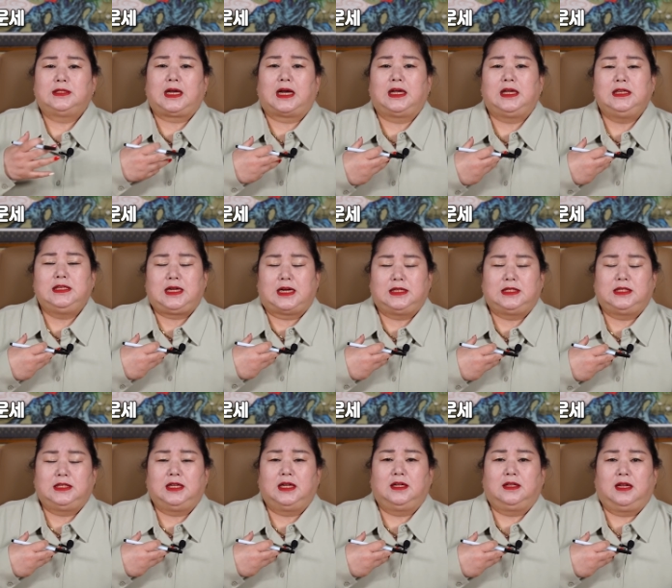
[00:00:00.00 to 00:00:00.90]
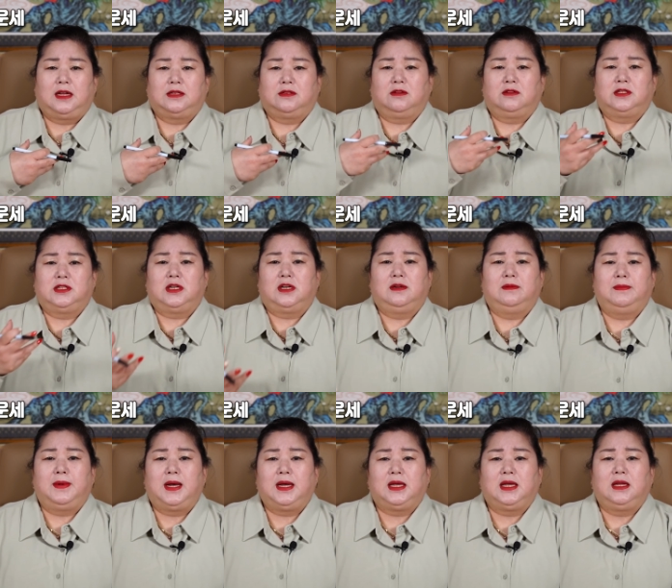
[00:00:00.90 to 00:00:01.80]
자기 자신에 대해서
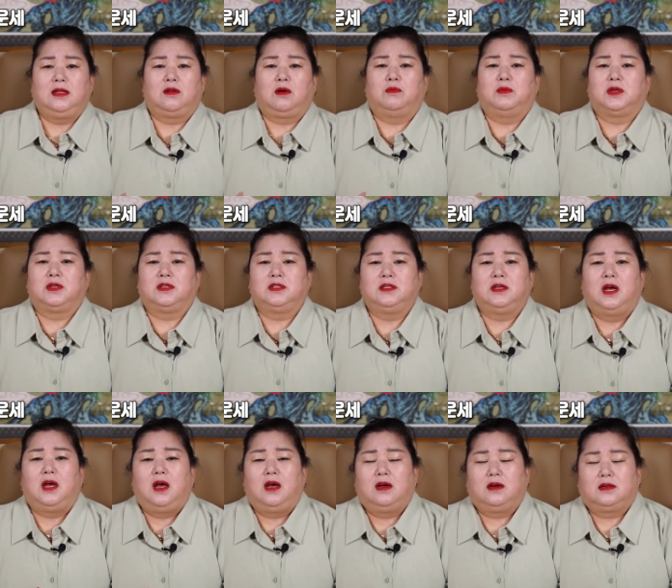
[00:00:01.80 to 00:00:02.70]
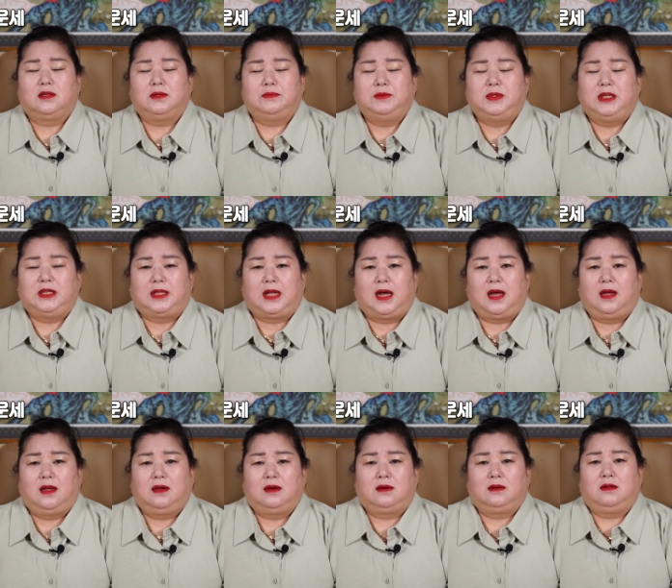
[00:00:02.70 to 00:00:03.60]
실망이 너무 크, 큽니다.